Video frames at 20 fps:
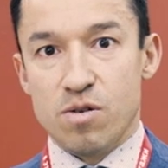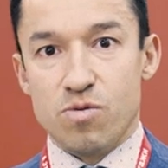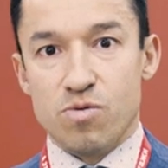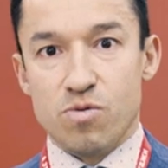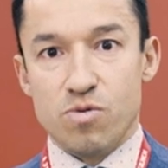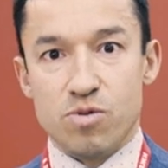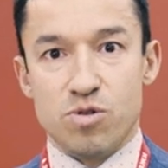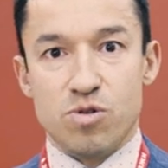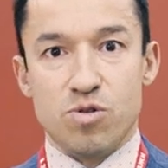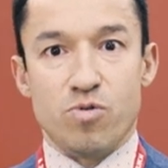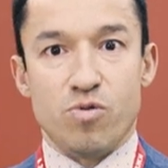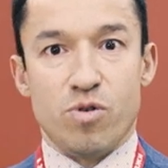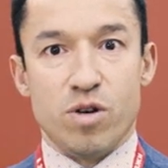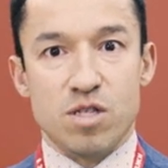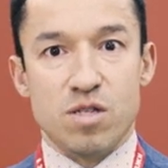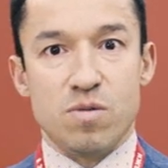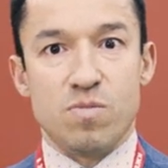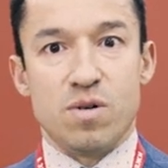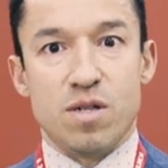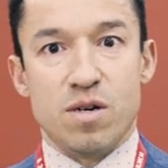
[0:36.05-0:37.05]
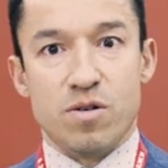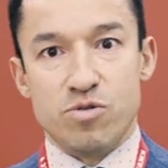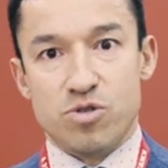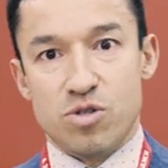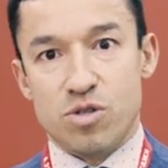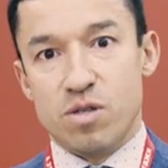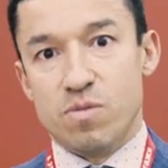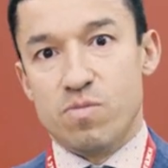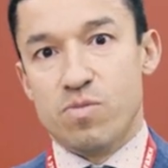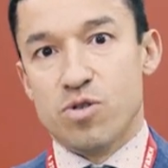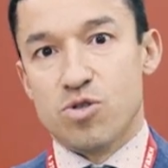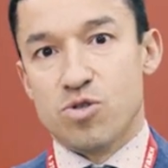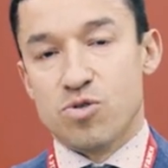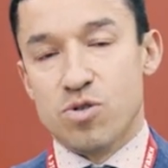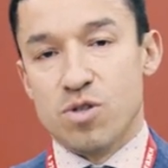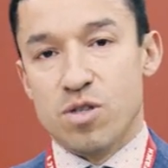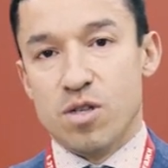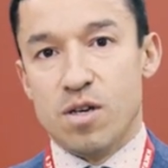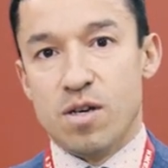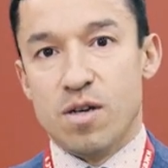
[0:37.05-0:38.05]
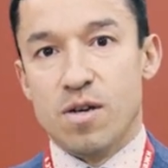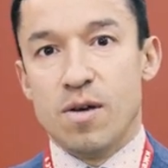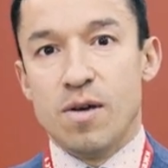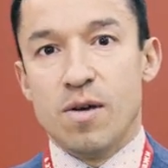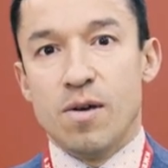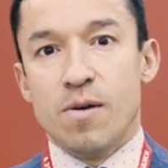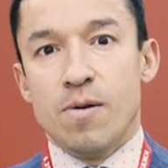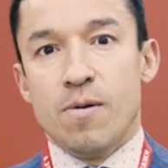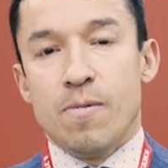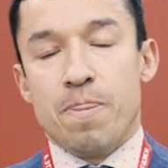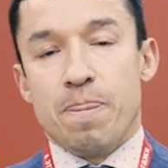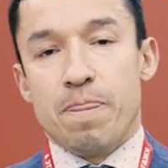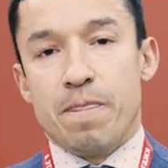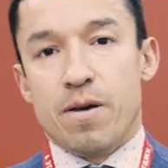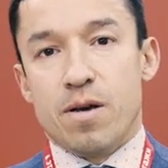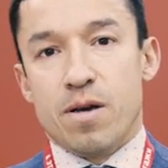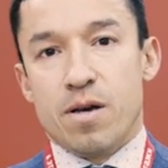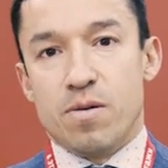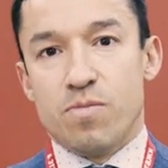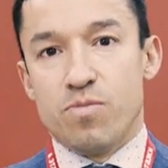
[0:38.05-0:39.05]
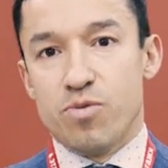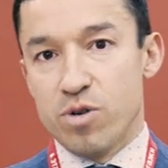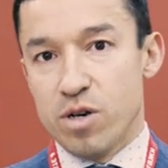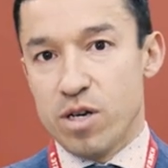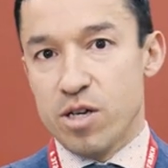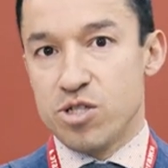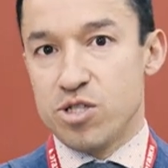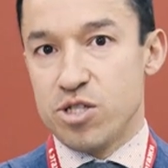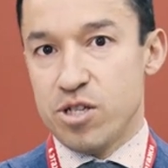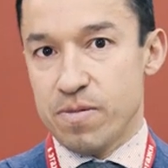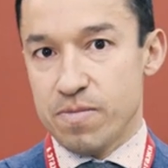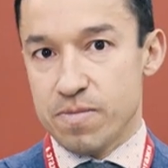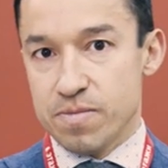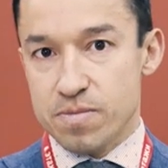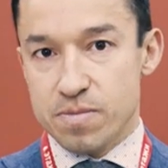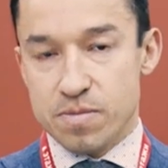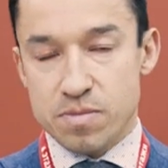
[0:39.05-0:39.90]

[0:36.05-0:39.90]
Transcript: но ситуация была очень напряженная, э, более чем.